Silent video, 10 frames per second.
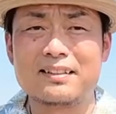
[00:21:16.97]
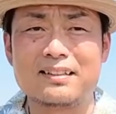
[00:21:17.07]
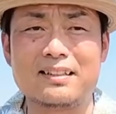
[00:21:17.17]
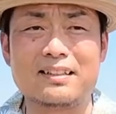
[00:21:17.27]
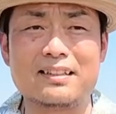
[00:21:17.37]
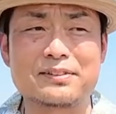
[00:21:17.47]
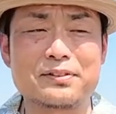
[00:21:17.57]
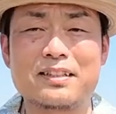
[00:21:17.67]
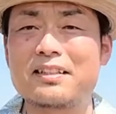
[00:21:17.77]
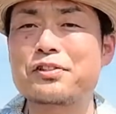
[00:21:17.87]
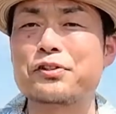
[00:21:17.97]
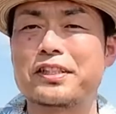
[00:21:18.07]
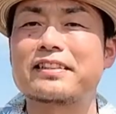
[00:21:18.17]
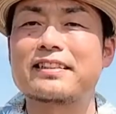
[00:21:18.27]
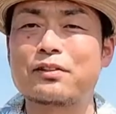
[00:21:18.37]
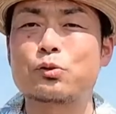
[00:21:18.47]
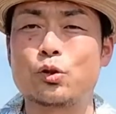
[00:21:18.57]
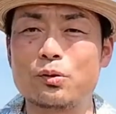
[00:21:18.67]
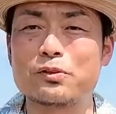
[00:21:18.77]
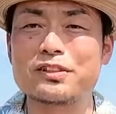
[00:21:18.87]
えー、その話をしてくれたこ
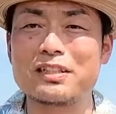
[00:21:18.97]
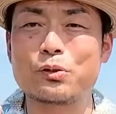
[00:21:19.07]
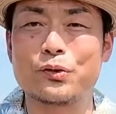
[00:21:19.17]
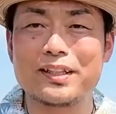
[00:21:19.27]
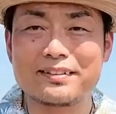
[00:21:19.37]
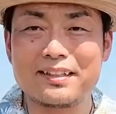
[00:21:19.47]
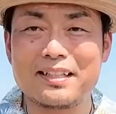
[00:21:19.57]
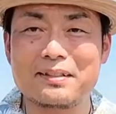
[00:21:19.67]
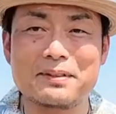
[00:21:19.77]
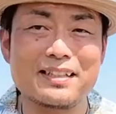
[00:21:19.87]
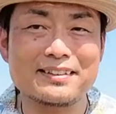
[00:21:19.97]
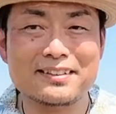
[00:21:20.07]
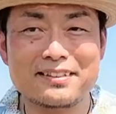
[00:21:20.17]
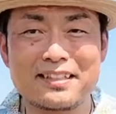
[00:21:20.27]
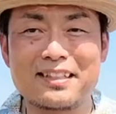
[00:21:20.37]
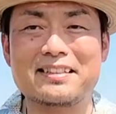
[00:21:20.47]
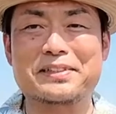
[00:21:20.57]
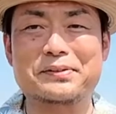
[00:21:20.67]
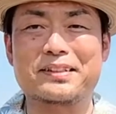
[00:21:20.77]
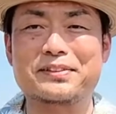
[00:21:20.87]
とを僕はこうやって、まあ、少なからず
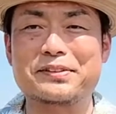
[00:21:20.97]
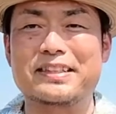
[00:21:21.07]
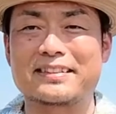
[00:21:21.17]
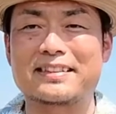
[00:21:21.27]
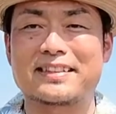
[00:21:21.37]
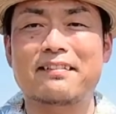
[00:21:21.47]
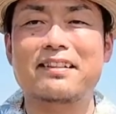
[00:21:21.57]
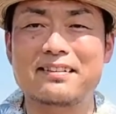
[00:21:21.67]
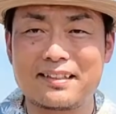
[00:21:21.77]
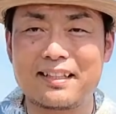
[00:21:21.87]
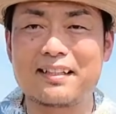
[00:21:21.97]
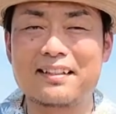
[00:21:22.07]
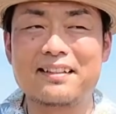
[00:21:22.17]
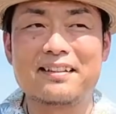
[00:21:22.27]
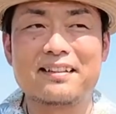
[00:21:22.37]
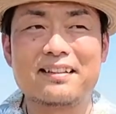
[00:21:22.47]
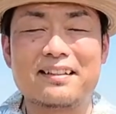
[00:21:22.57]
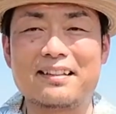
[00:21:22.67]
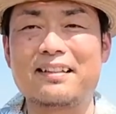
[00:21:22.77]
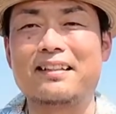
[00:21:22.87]
いろんな人にですね伝わって、
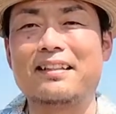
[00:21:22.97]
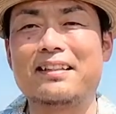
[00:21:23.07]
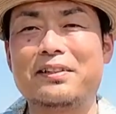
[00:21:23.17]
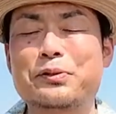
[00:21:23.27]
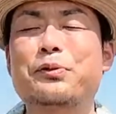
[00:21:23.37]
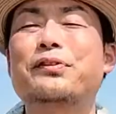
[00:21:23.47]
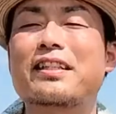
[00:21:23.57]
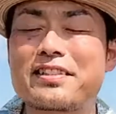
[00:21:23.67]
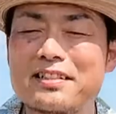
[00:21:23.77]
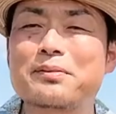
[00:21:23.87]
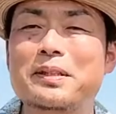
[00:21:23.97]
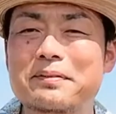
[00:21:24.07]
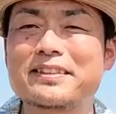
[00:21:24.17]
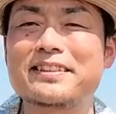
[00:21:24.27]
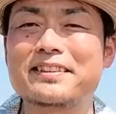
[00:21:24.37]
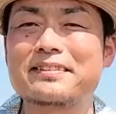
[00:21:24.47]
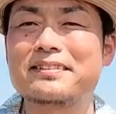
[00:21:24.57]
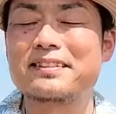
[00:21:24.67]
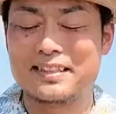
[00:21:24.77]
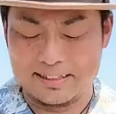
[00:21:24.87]
えー、喜んでらっしゃると思います、
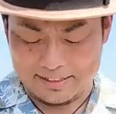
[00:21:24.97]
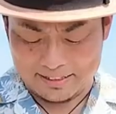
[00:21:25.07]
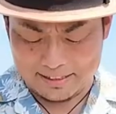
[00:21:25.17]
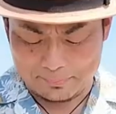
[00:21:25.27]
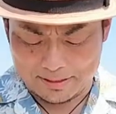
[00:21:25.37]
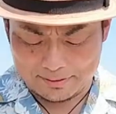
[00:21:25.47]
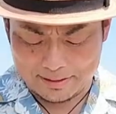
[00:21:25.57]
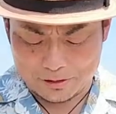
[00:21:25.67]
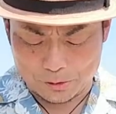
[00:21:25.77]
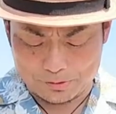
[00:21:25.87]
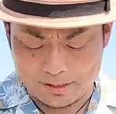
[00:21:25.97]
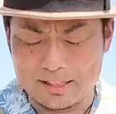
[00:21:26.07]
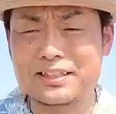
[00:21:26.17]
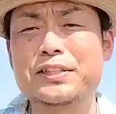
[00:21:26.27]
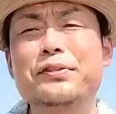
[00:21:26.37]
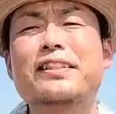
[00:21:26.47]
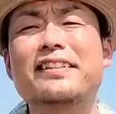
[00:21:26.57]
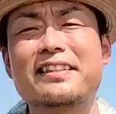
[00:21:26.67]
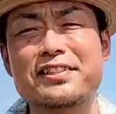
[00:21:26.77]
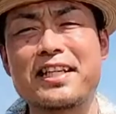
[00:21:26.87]
えー、メール対象は清良
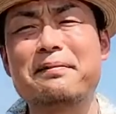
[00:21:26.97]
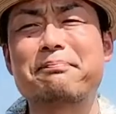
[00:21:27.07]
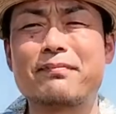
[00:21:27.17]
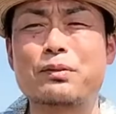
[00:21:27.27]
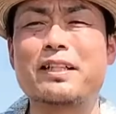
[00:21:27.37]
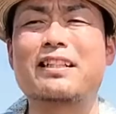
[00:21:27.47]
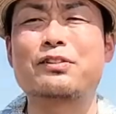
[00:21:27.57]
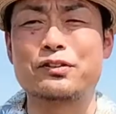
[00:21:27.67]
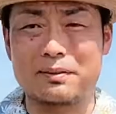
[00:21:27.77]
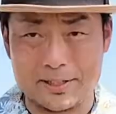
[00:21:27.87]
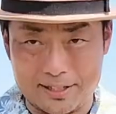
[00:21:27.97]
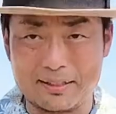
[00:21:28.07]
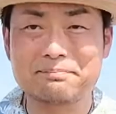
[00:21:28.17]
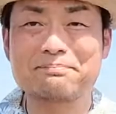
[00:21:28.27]
さんでした。どうもありがとうございました。